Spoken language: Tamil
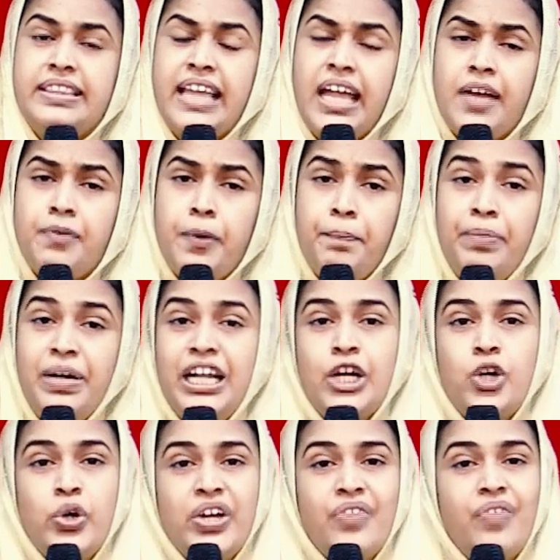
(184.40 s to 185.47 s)
தேவ
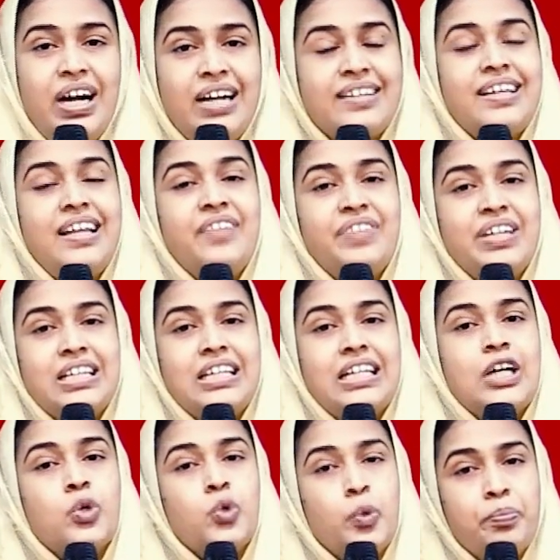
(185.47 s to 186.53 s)
பிள்ளைகளுடைய வாழ்க்கையில் வருகிற
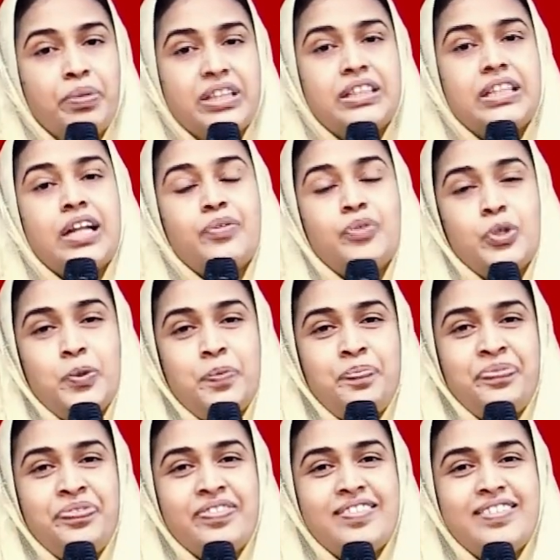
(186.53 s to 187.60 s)
உபத்திரவம்
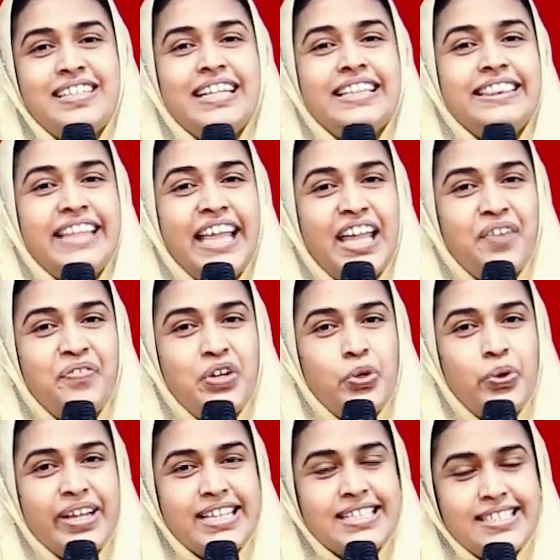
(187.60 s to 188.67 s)

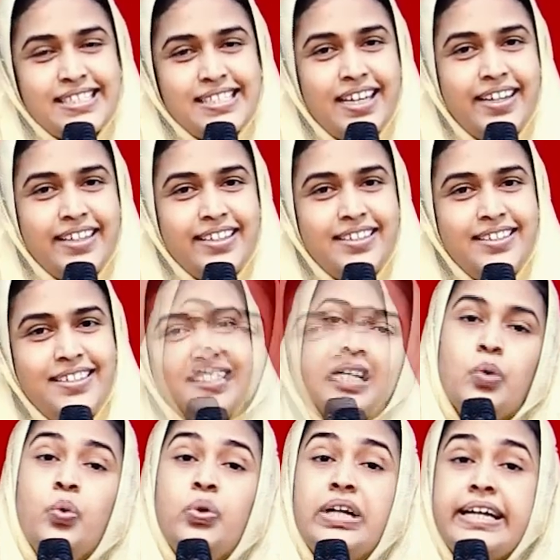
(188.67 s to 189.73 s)
தேவனுடைய சாயல்
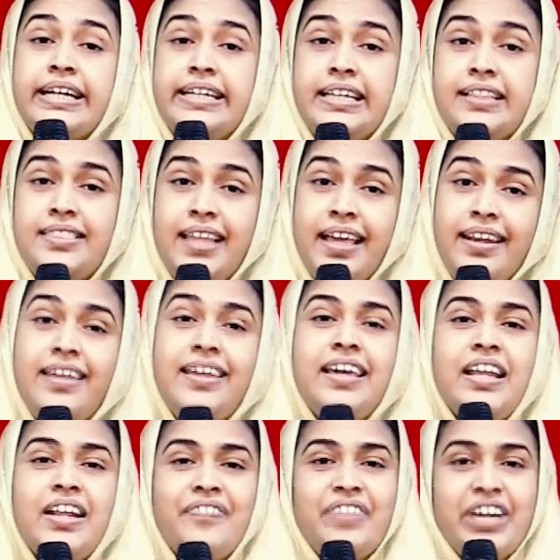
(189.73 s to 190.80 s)
உங்ககிட்ட
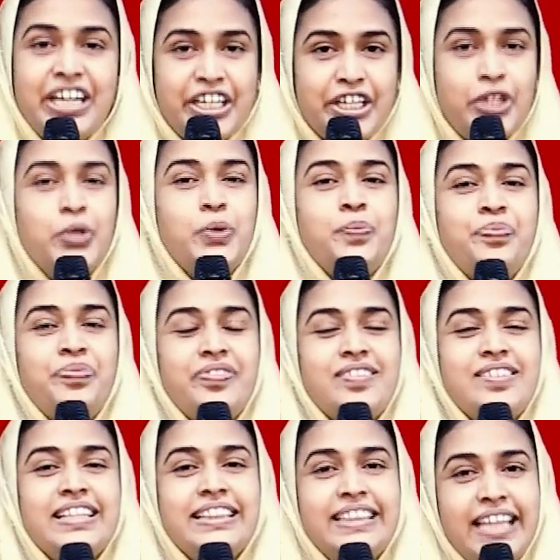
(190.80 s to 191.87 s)
தெரியற வரைக்கும்
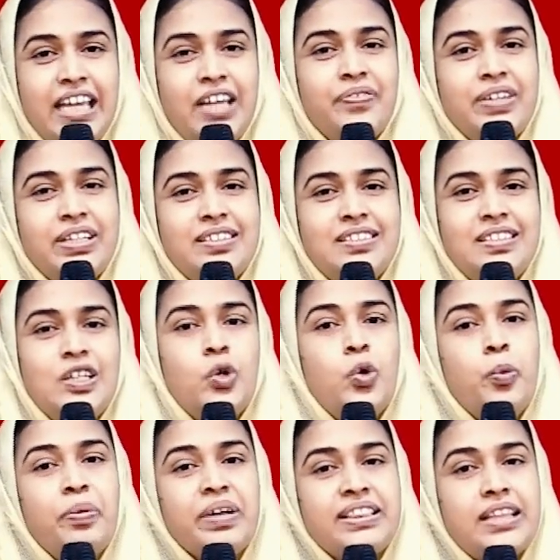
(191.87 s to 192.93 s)
தேவன்
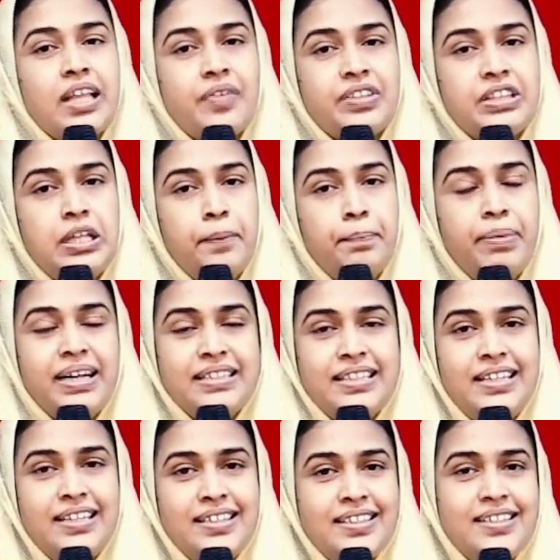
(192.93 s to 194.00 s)
உபத்திரவத்தின்
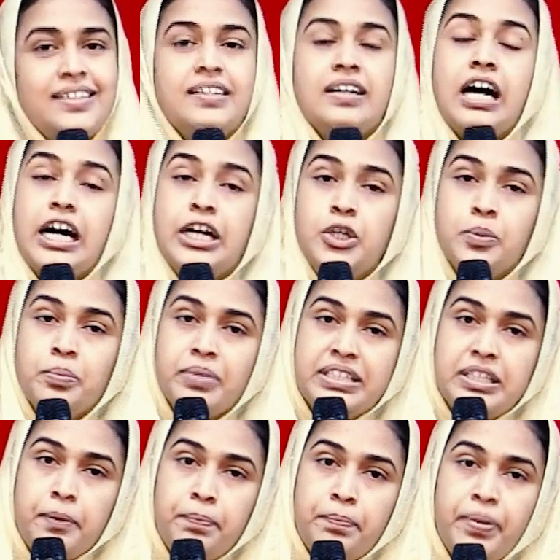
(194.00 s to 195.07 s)
பாதையில
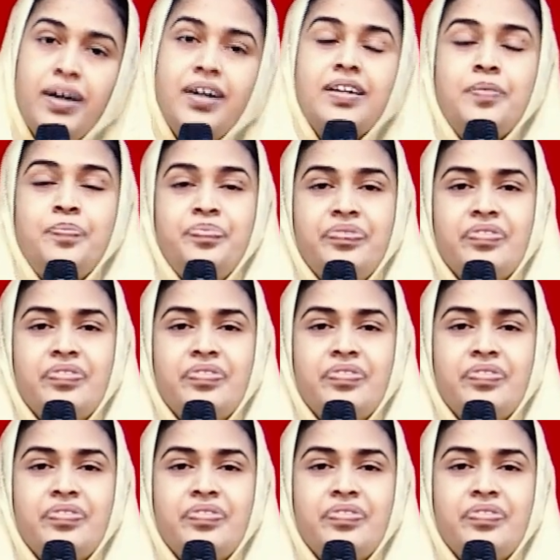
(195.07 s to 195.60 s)
அனுமதிப்பார்